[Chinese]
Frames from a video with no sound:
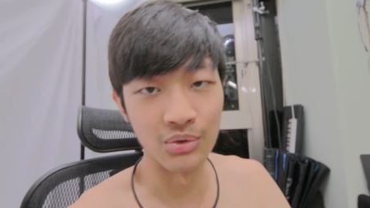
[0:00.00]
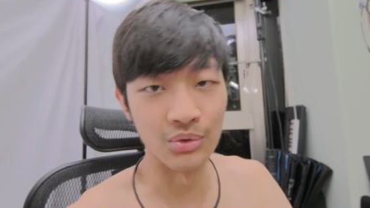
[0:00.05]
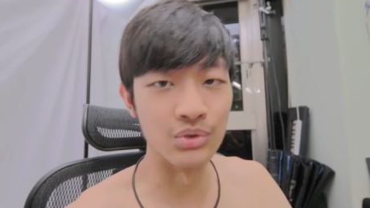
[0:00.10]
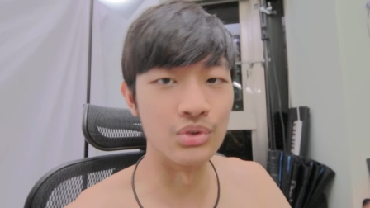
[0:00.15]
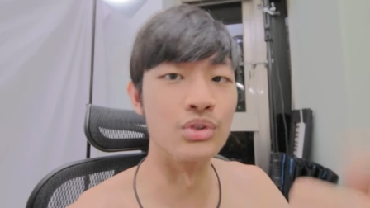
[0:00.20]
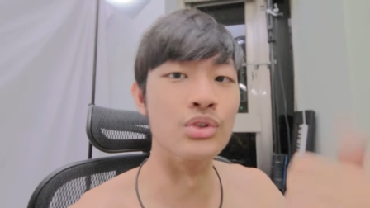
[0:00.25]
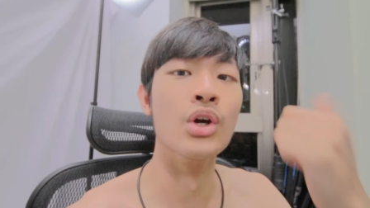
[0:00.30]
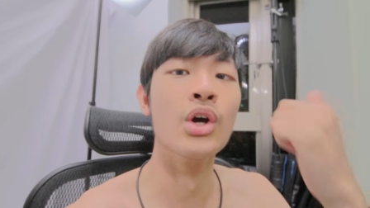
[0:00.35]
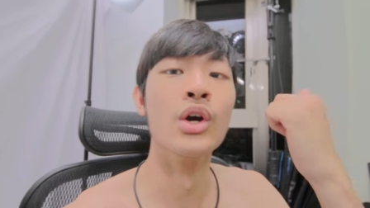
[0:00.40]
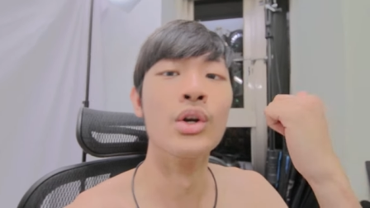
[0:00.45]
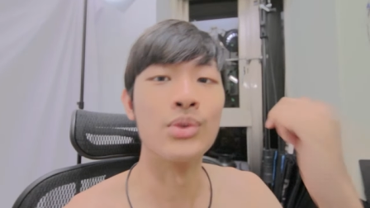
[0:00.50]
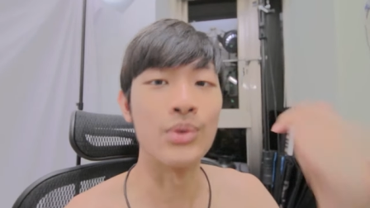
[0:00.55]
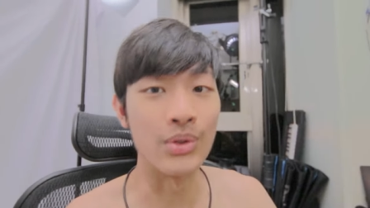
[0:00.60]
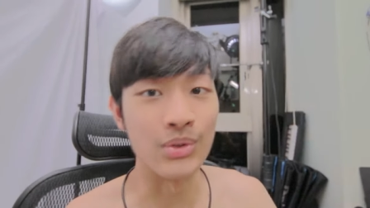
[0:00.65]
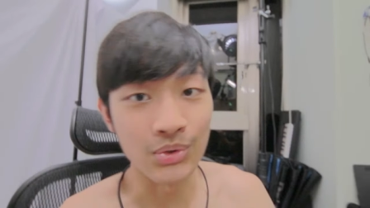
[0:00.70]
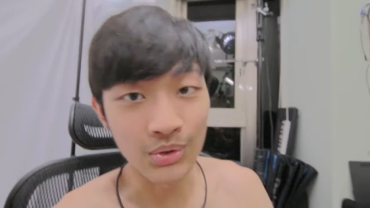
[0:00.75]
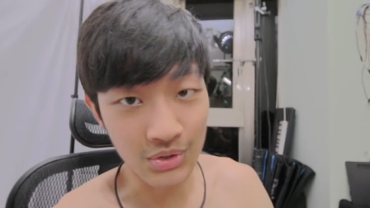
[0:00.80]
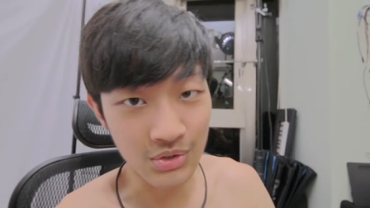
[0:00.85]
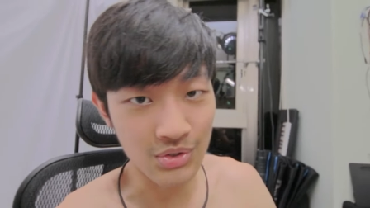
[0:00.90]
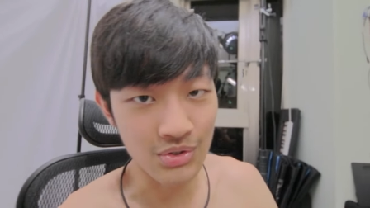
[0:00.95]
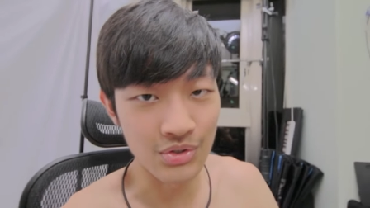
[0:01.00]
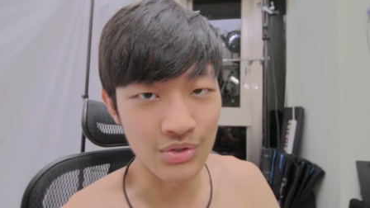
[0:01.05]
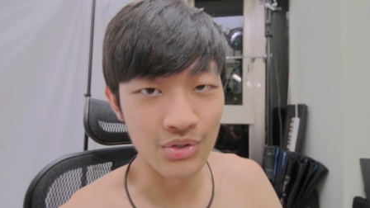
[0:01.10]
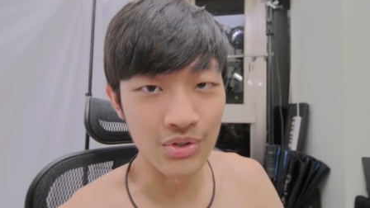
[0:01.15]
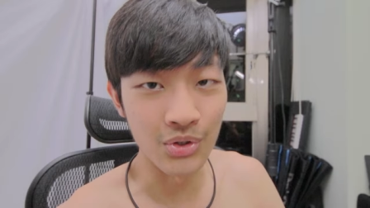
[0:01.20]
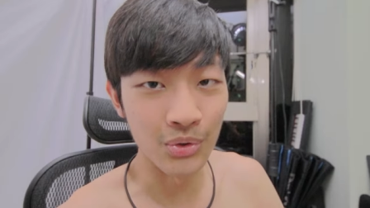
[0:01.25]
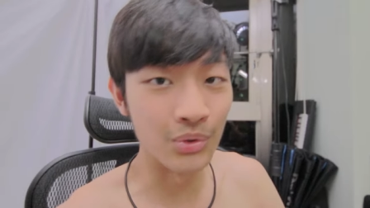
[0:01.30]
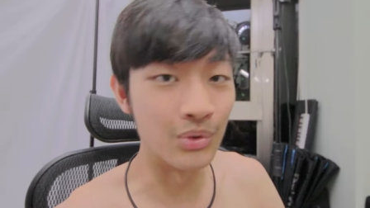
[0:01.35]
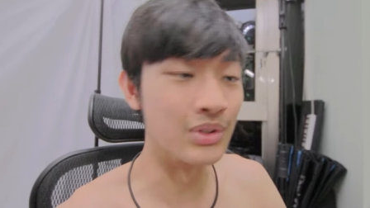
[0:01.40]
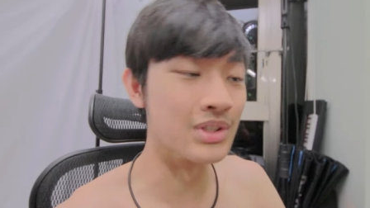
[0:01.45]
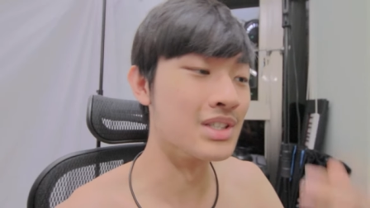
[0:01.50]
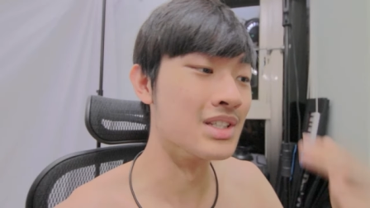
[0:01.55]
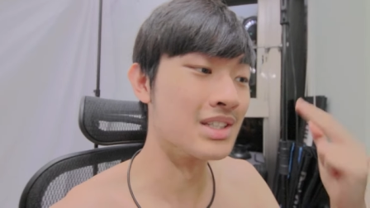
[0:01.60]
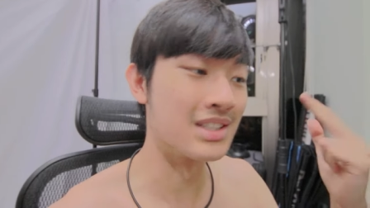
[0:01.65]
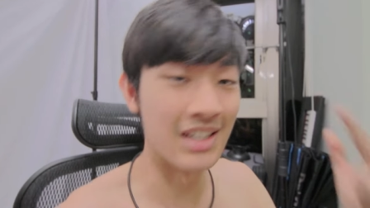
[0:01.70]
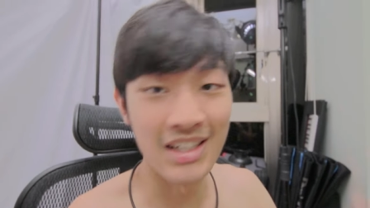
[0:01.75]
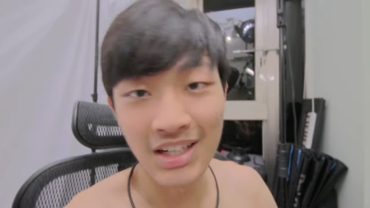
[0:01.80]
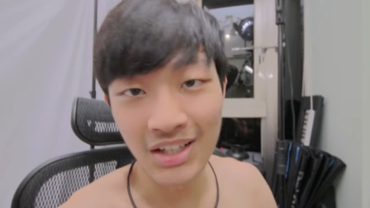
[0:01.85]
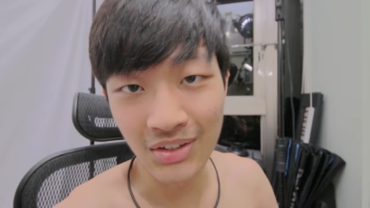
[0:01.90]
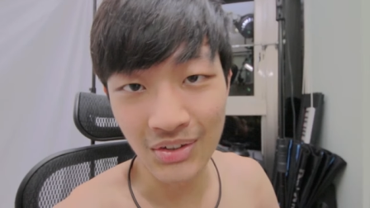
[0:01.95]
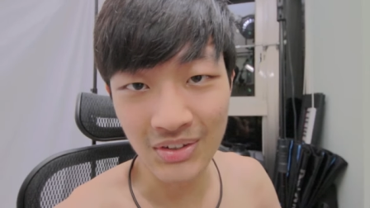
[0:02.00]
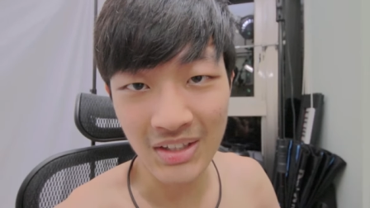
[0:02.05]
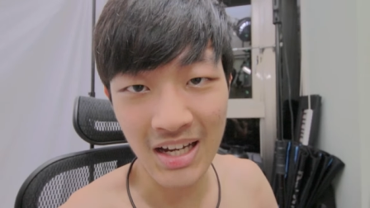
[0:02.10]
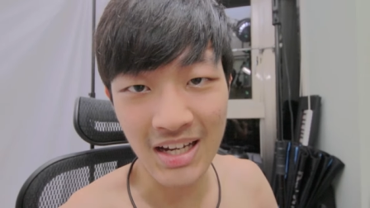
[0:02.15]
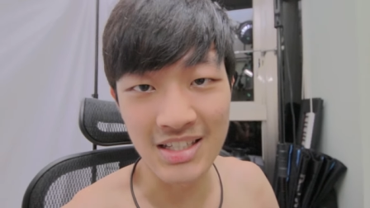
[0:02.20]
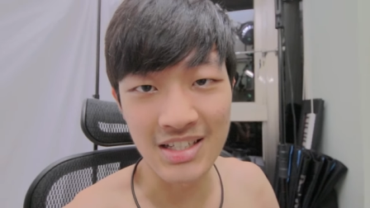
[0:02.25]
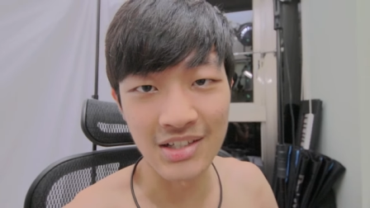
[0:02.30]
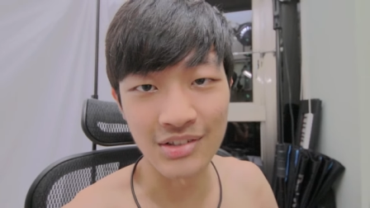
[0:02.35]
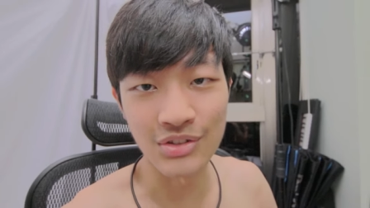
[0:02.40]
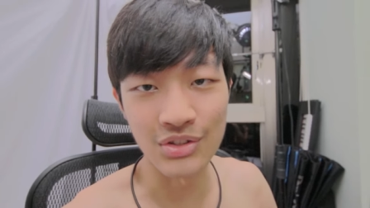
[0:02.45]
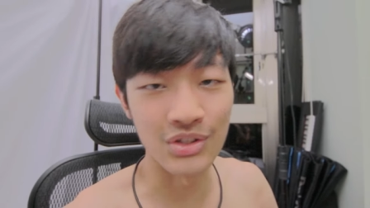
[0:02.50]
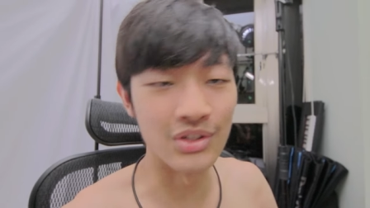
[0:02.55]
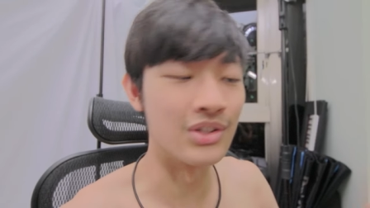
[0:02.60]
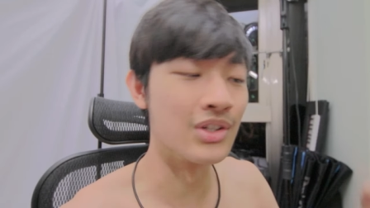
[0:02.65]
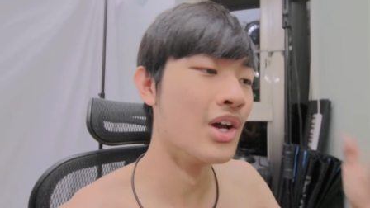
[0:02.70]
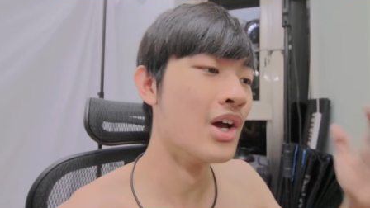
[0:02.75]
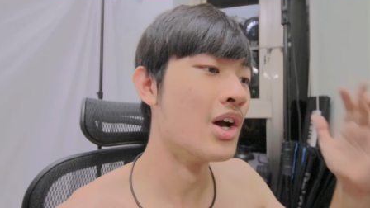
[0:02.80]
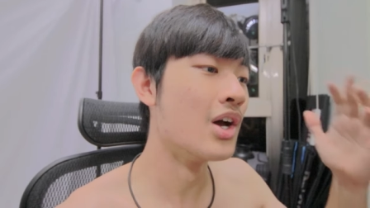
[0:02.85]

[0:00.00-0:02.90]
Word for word: 或者是断断续续，或者是声音又太小声。